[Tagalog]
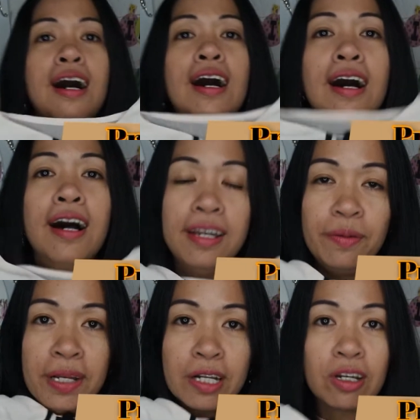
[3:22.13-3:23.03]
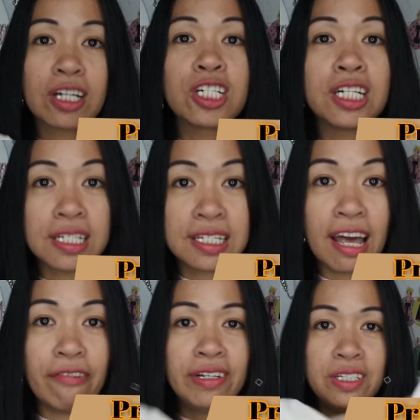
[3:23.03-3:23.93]
uh, nabili ko lang siya ng
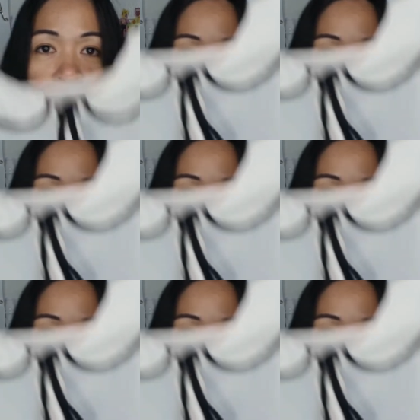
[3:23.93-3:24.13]
7